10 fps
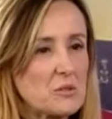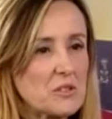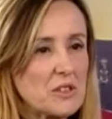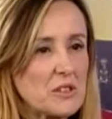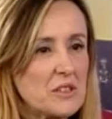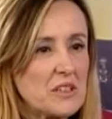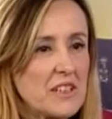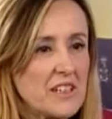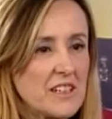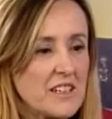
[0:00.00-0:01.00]
No i
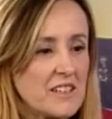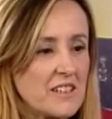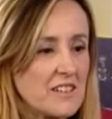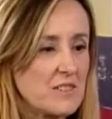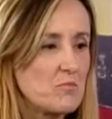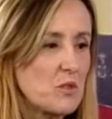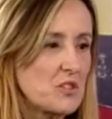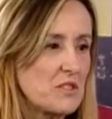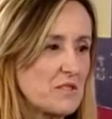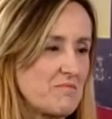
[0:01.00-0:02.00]
Y,
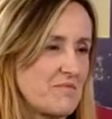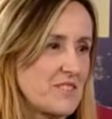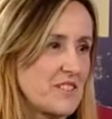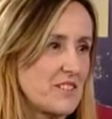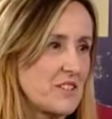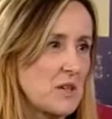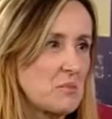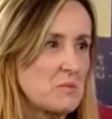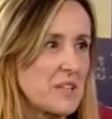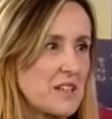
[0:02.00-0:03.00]
może
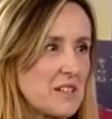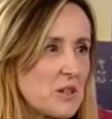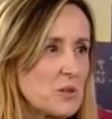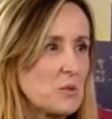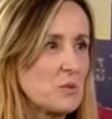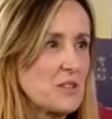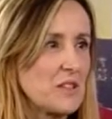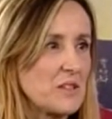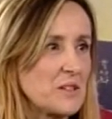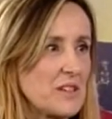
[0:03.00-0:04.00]
zaczęłabym tak
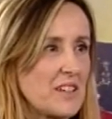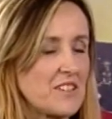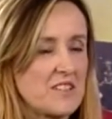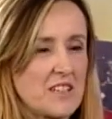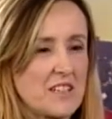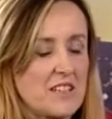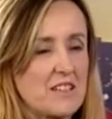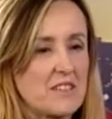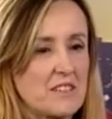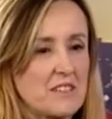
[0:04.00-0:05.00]
ogólnie o jakichś
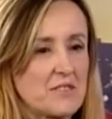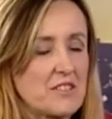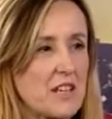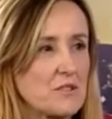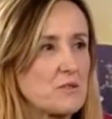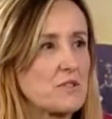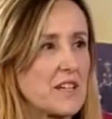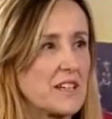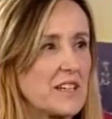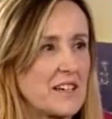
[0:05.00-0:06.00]
takich y,
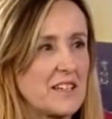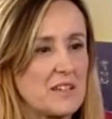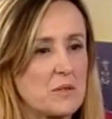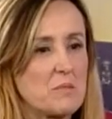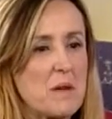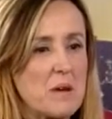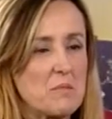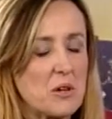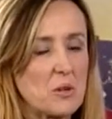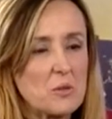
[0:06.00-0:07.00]
wskazówkach, jakie
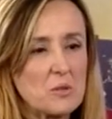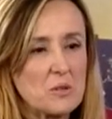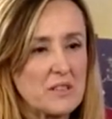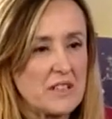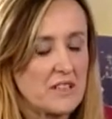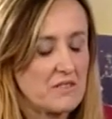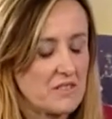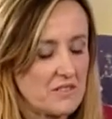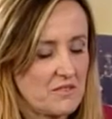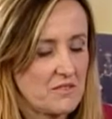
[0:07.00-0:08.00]
mamy ogólnie
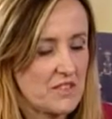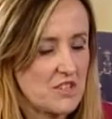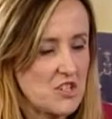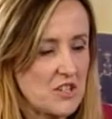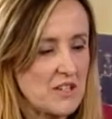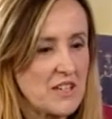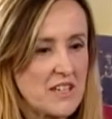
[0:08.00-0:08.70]
y, w sensie